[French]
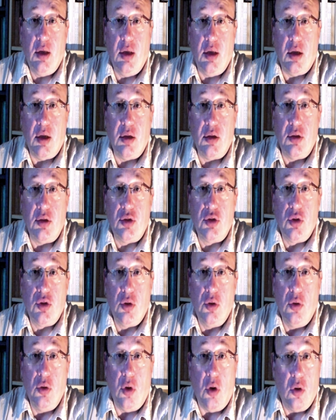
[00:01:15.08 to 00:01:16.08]
Et
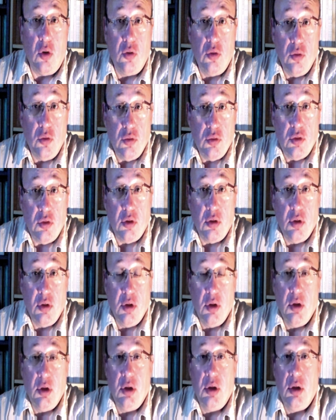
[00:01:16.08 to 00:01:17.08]
je le
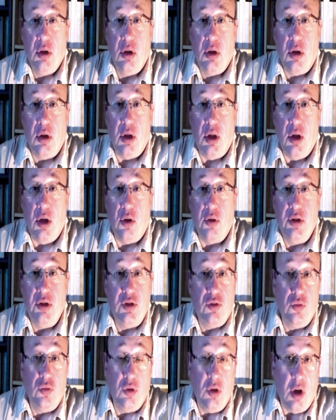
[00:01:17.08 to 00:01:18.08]
rencontre, et
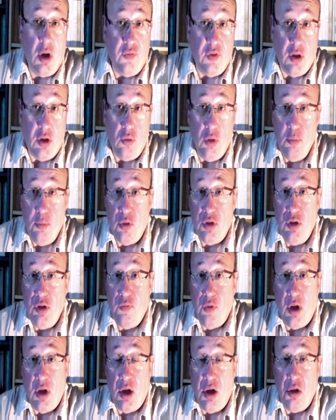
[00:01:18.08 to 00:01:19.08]
en discutant avec lui, il me
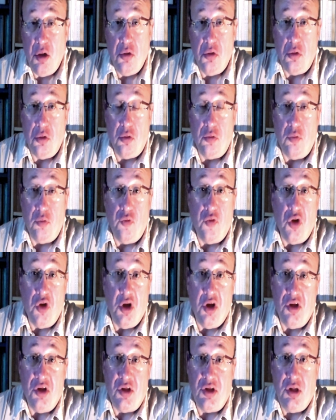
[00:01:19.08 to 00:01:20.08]
dit voilà, euh, vous
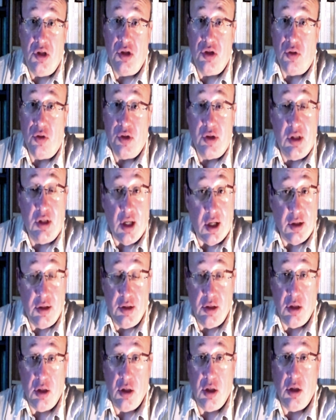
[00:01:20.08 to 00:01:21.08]
voyez ici, sans ce
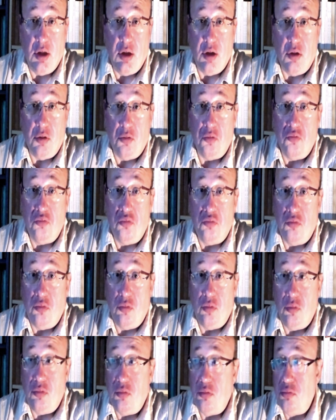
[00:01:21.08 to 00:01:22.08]
quartier,
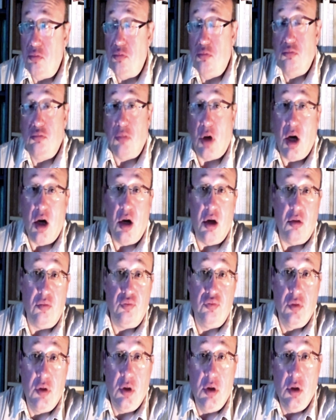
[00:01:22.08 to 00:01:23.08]

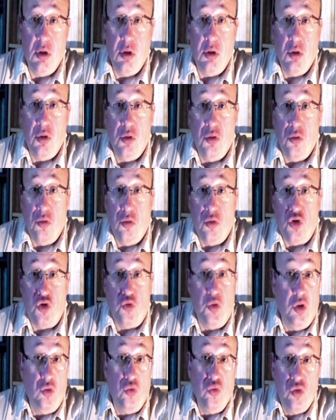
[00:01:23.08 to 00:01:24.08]
bah,
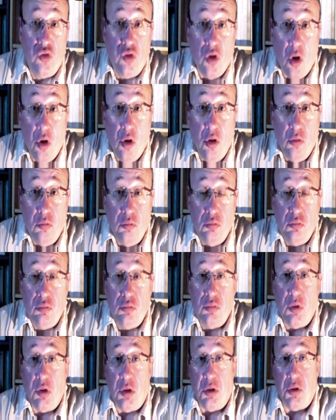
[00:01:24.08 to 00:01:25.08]
je suis tout seul.
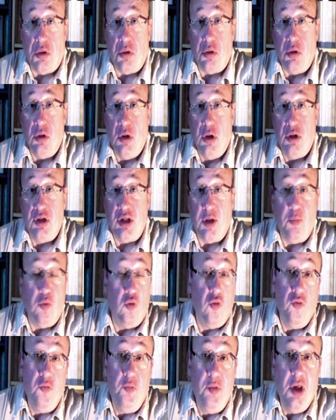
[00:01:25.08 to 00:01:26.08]
Euh,
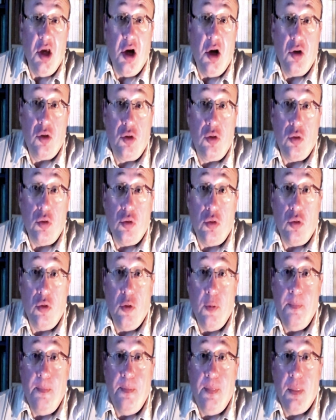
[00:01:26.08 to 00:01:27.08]
ça prouve bien
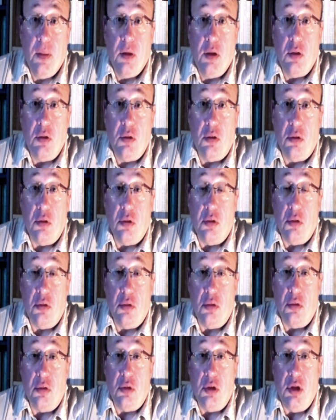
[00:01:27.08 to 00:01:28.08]
que
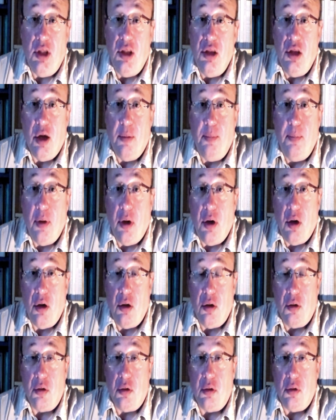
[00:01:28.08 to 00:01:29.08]
euh, il n'y a
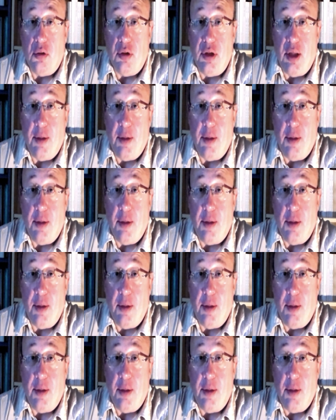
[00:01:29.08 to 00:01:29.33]
pas,